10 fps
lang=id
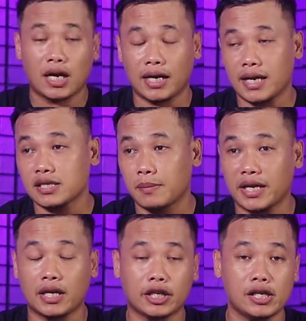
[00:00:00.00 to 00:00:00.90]
karena
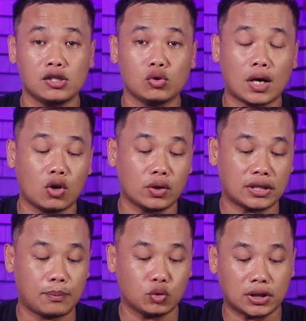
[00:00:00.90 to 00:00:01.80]
sebagian reel itu kalau
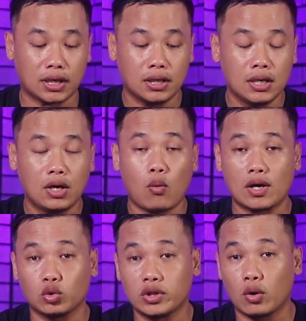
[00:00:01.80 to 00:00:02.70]
kita putar
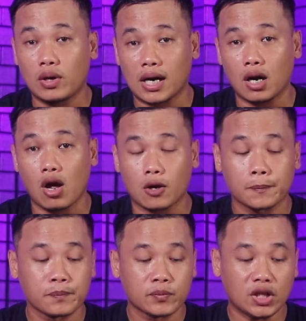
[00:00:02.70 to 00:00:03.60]
waktu dia udah ngelok
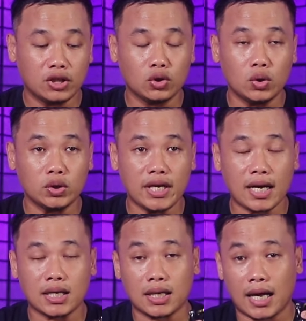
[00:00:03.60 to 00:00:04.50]
itu
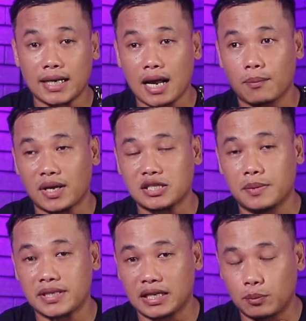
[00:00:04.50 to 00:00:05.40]
dia kadang masih
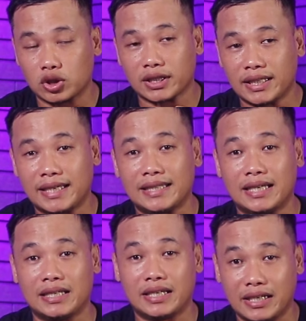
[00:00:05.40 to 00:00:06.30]
bisa diputar dikit
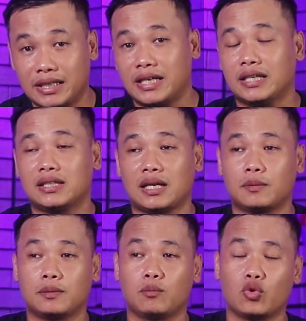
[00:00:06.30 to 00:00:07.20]
dikit dikit dikit
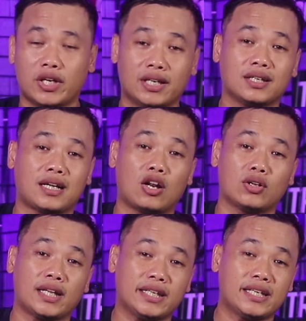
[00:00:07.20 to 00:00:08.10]
dan mungkin kalau
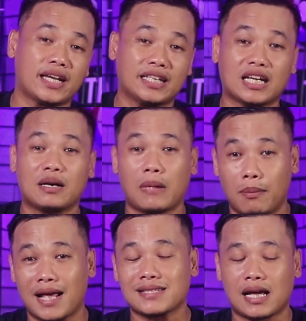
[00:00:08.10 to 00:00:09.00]
nantinya kita
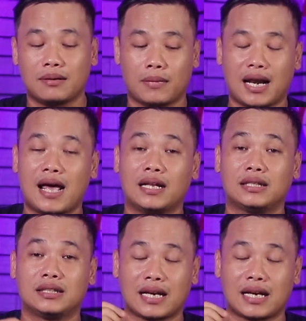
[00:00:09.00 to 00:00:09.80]
kebablasan malahan